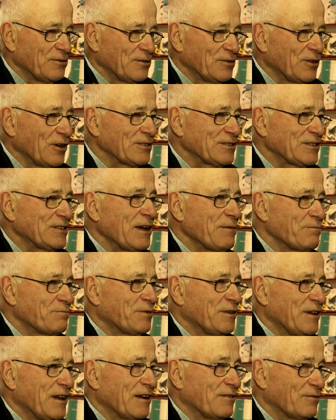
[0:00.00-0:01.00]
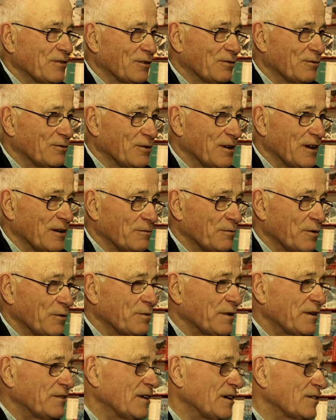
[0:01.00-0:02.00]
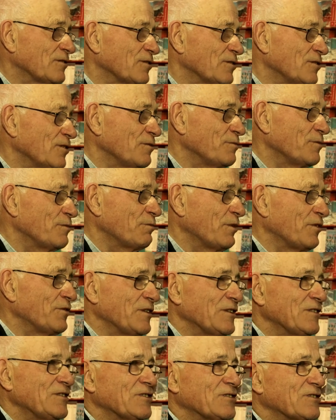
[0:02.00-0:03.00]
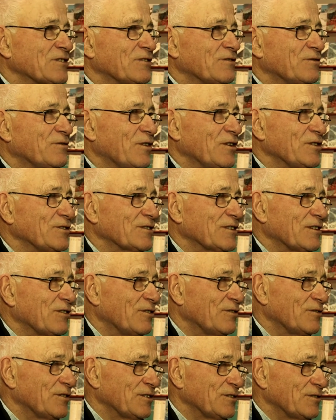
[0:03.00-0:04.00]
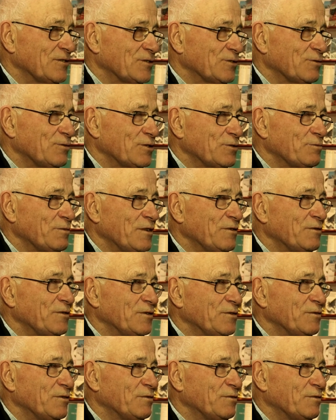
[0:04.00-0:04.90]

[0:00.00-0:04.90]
y, dostępnej w ogóle, bo prawda, trudno mi powiedzieć, czy wojskowe służby